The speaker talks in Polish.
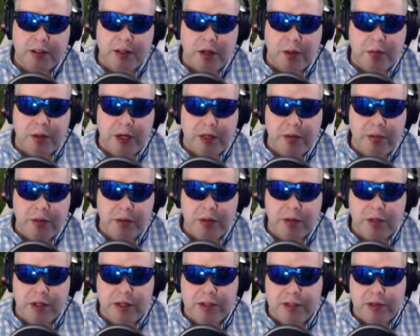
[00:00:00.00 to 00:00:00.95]
Dobra, i my
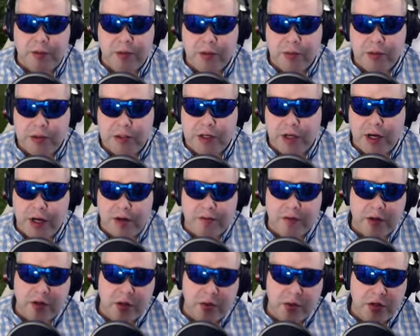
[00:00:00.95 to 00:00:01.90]
tutaj zrobimy
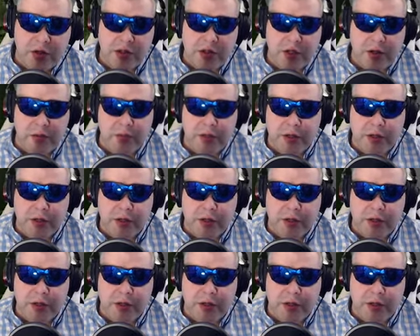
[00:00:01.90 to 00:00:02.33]
ciekawy ruch, czyli